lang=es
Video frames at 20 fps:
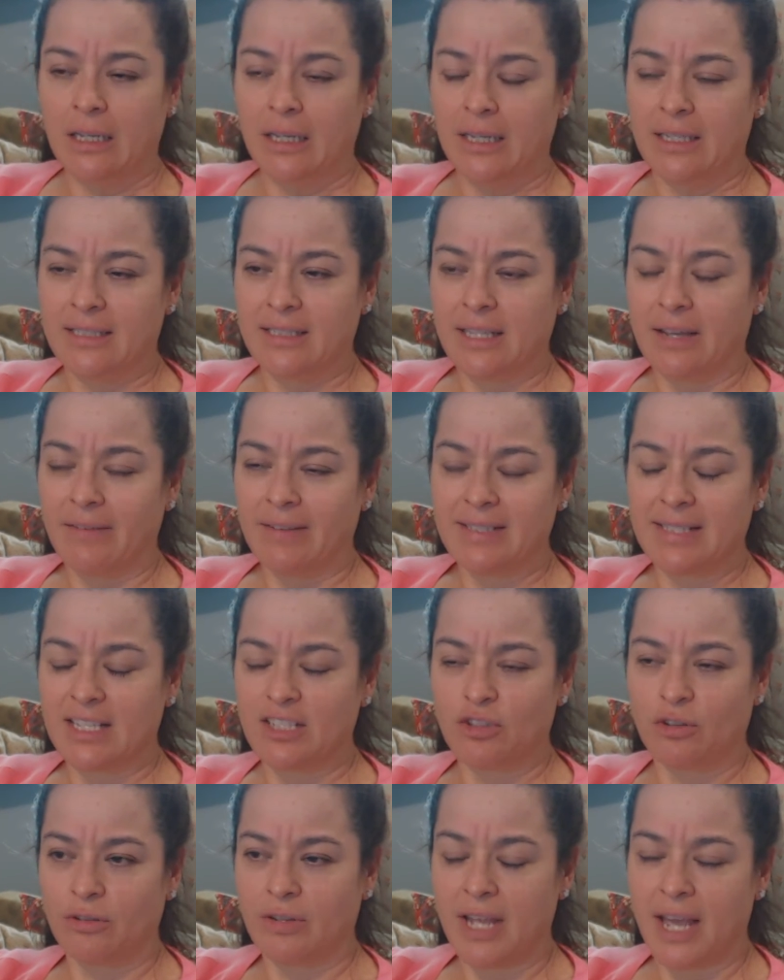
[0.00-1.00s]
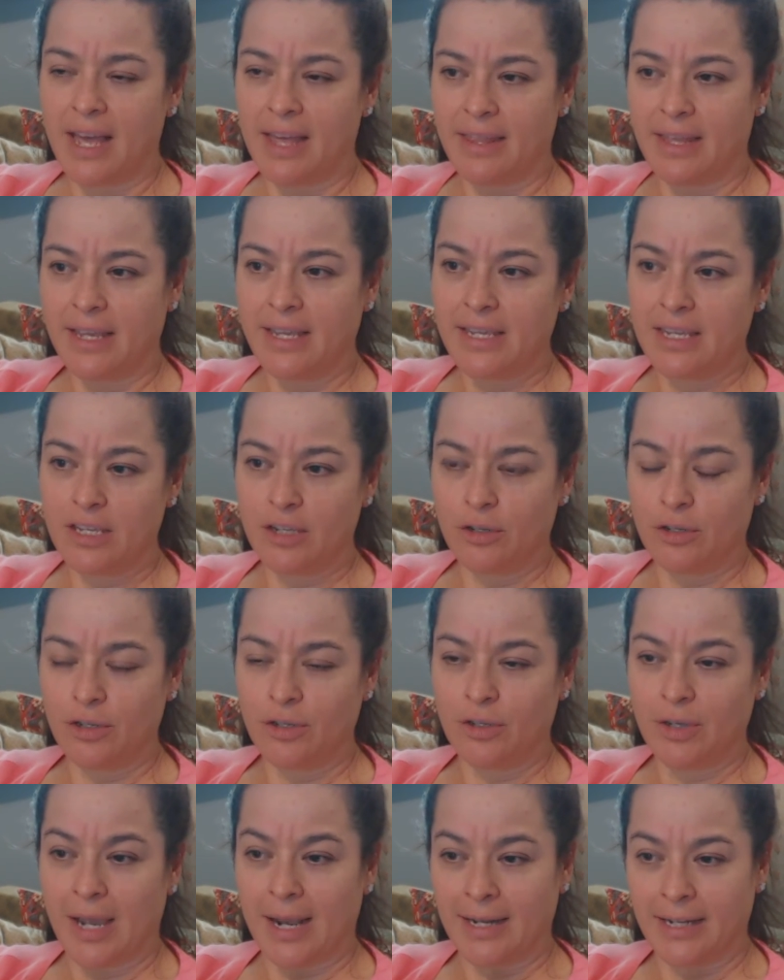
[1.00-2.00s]
Eh, estaba estacionada
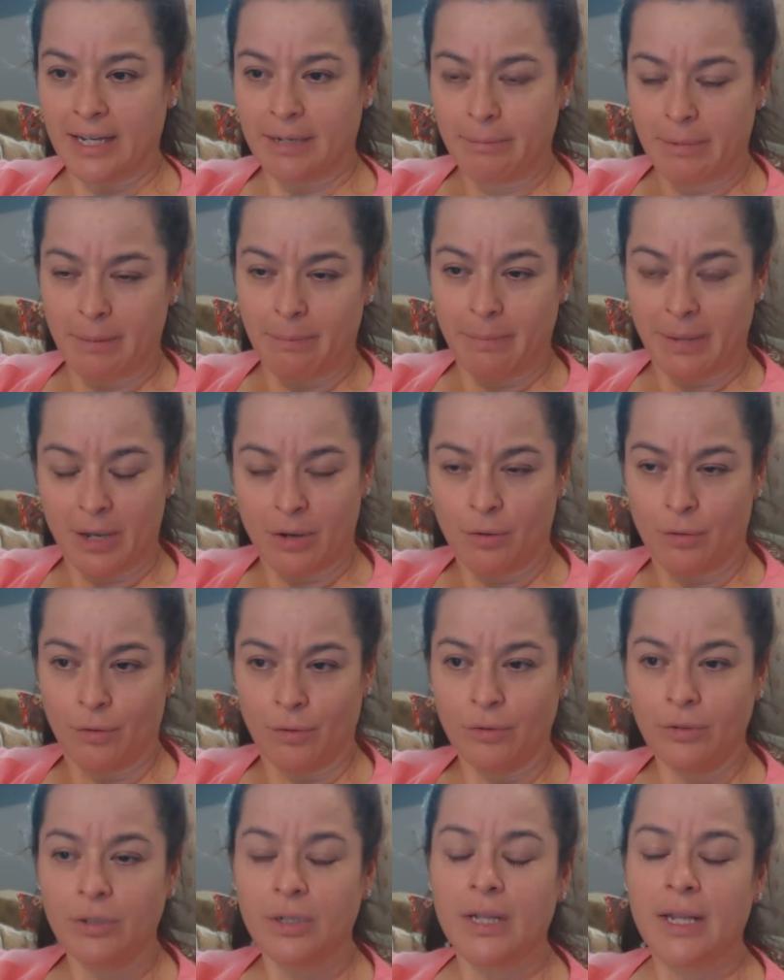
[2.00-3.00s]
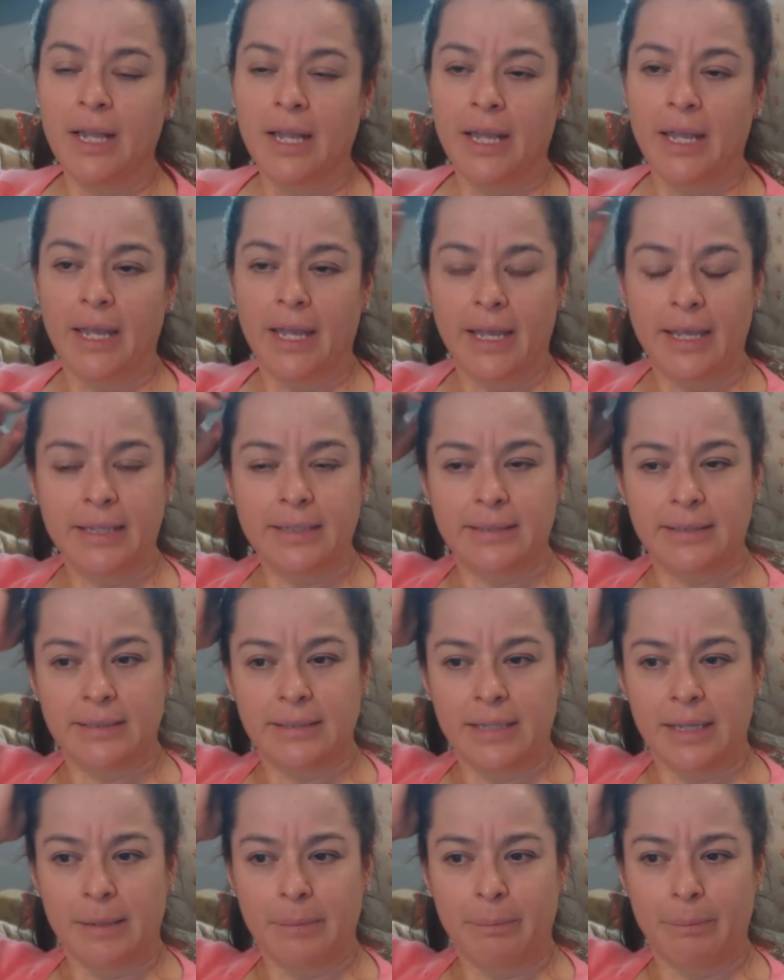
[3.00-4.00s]
y, alguien me pegó,
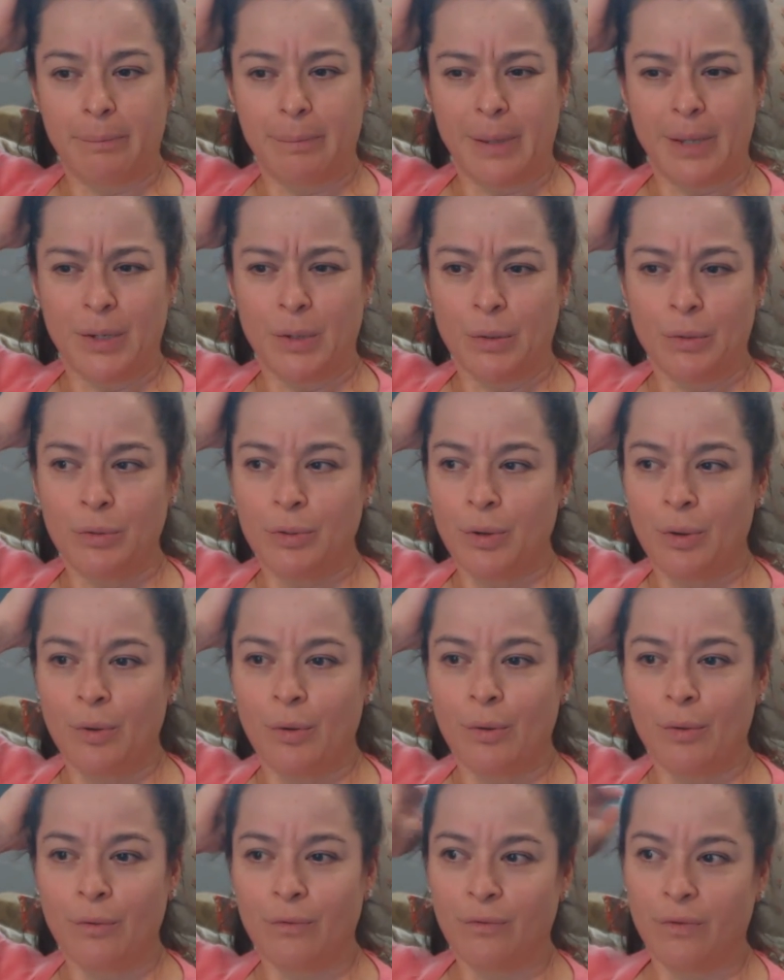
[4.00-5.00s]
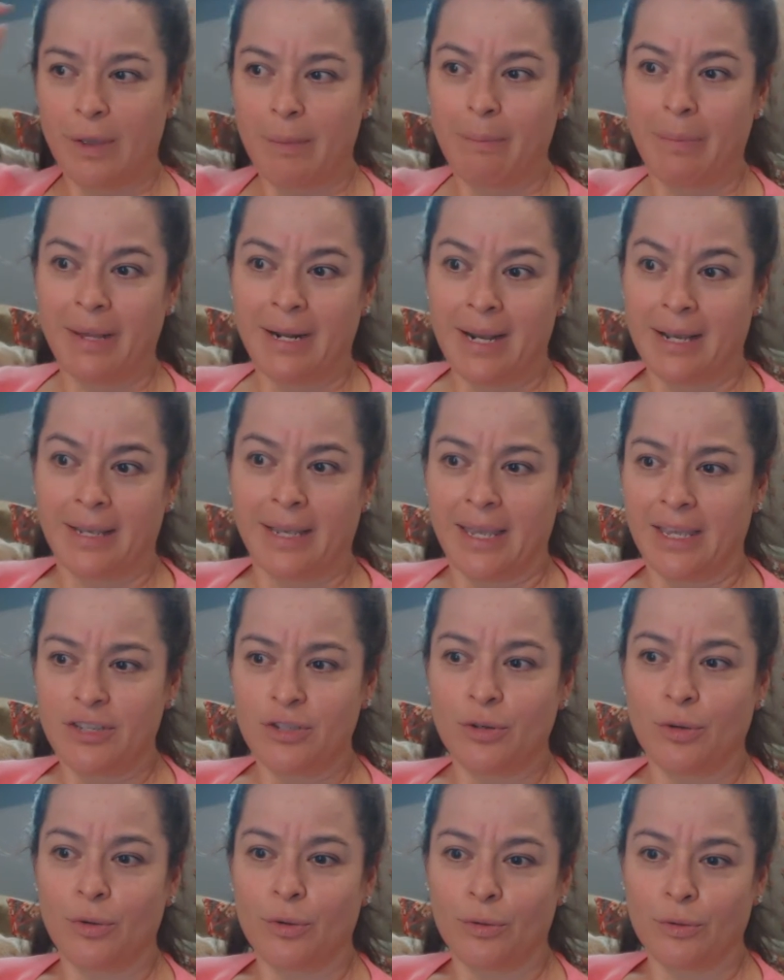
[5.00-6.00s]
este, pero no fue para
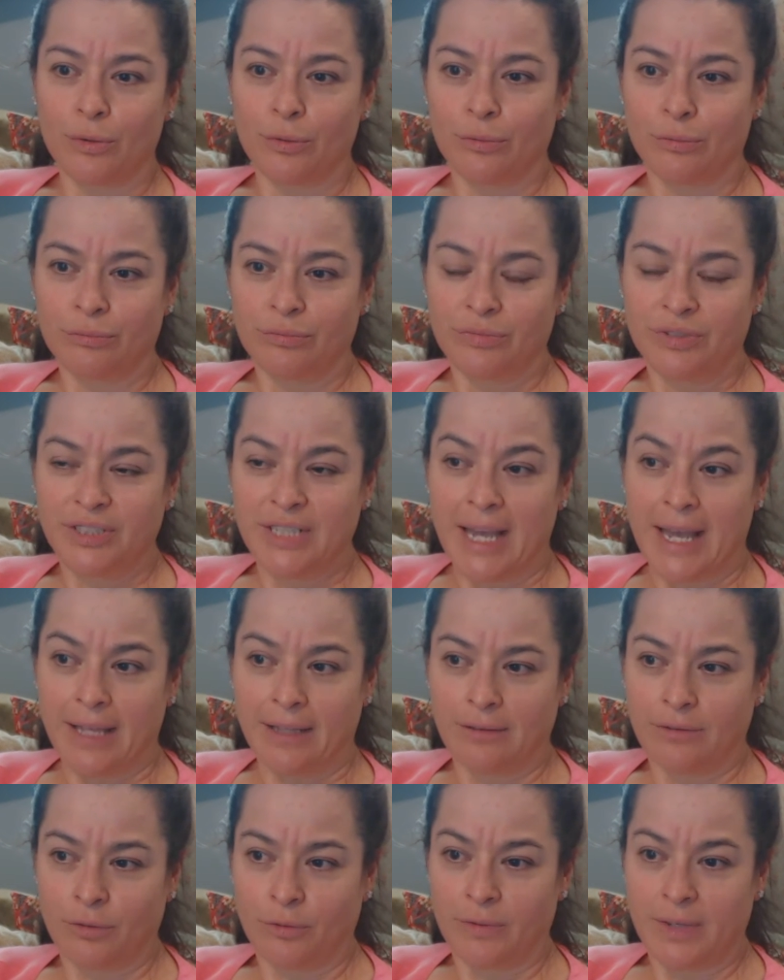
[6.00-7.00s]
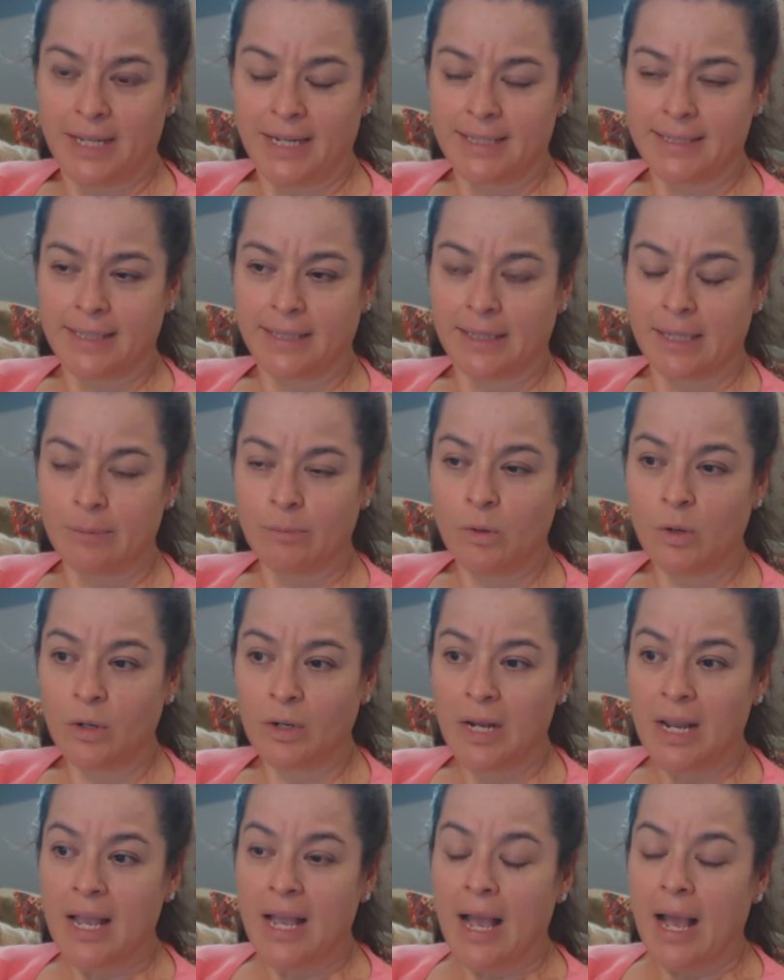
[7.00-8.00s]
que yo ya tuviera ese
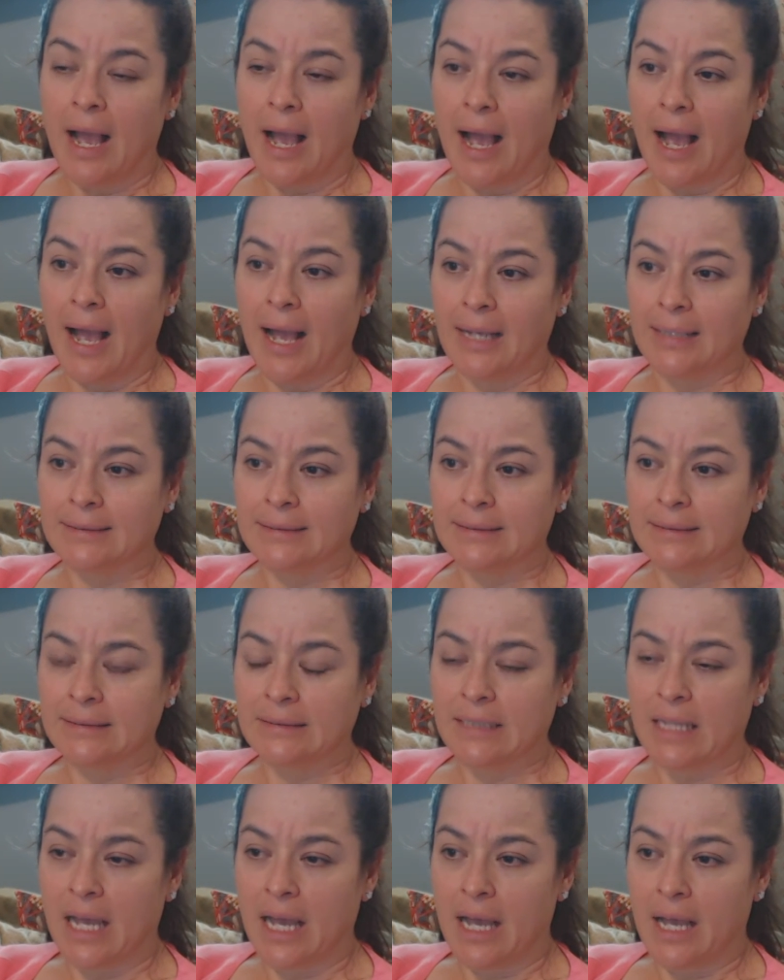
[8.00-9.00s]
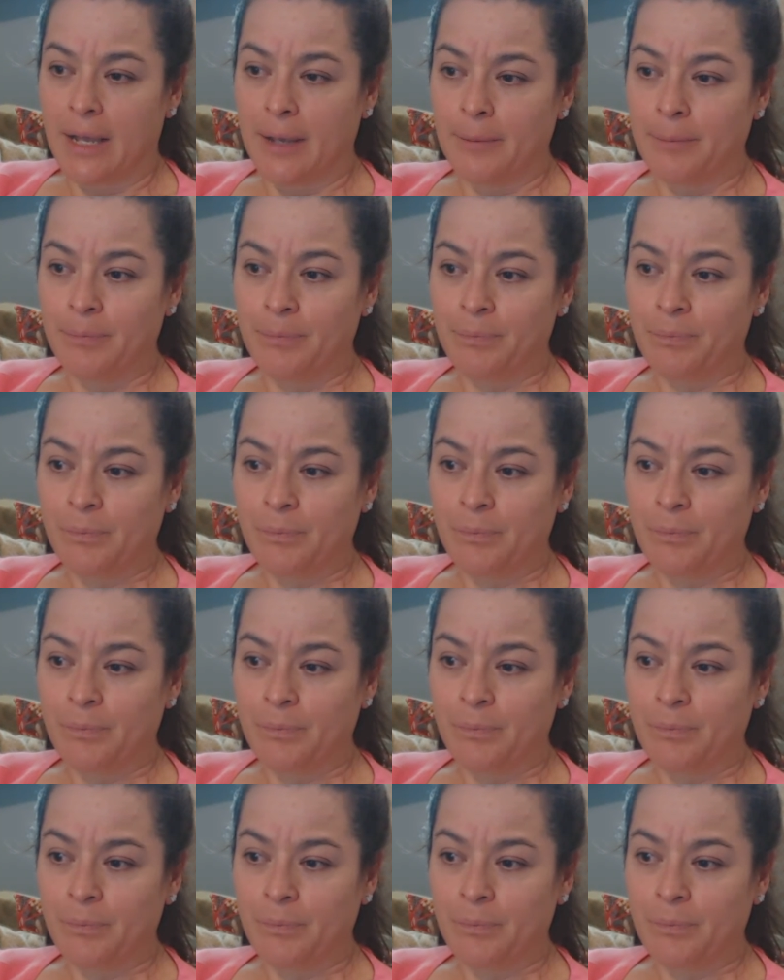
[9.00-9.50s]
temor hasta